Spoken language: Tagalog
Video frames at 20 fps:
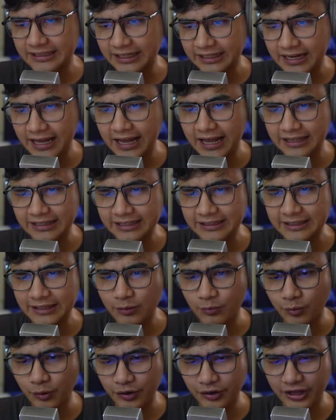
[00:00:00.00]
yan hanggat hindi
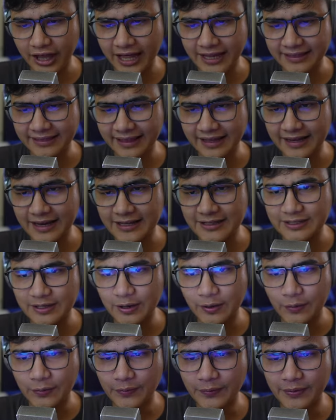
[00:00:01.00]
importante. Let's go.